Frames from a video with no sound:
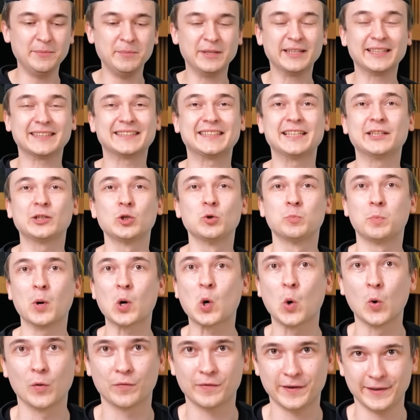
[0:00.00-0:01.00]
Именно с этой
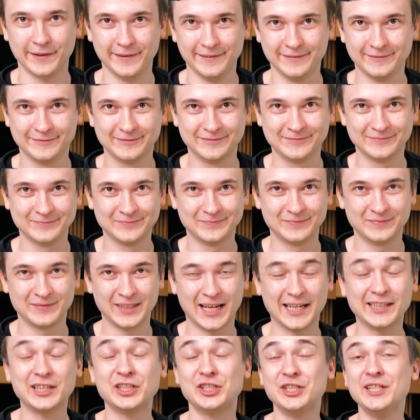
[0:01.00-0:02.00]
упаковкой.
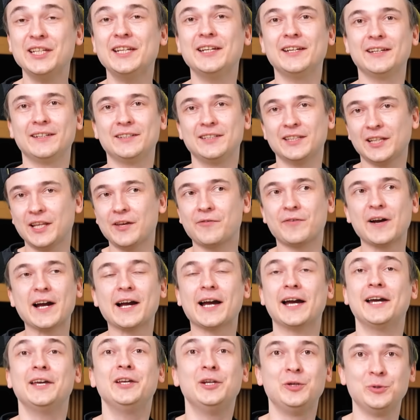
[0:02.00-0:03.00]
А точнее, не
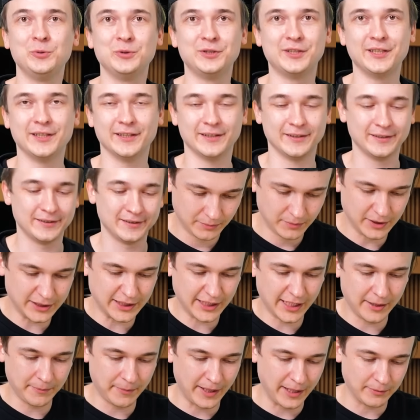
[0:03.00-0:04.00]
лайфхак, а иллюзия. Мы
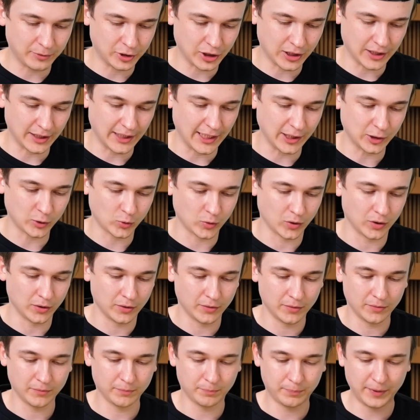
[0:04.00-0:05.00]
загибаем
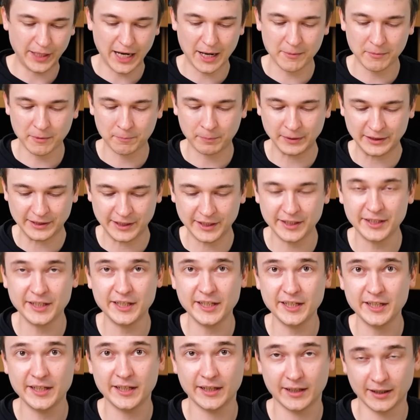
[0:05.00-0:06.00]
шоколадку прямо
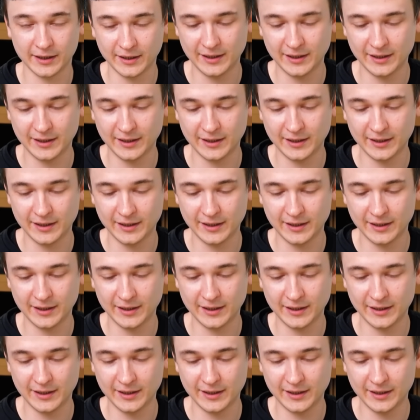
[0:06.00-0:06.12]
посередине